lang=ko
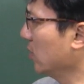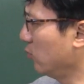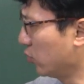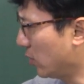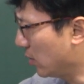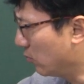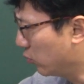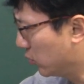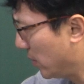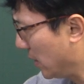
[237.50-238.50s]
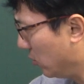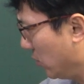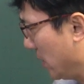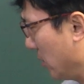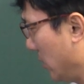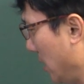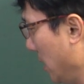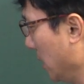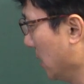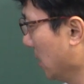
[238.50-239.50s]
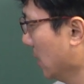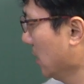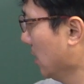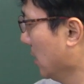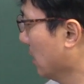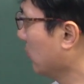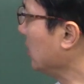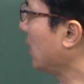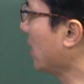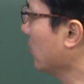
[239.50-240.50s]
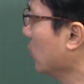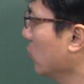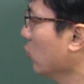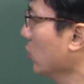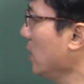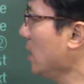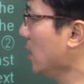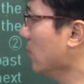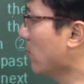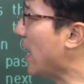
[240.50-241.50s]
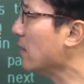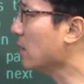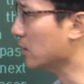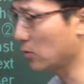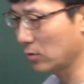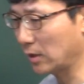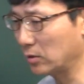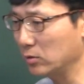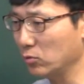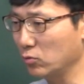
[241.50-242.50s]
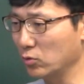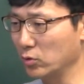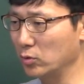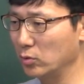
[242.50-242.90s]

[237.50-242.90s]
이 무슨 무슨 말이야 우리말로 아 미생물군이 많을까 적을까 선진국은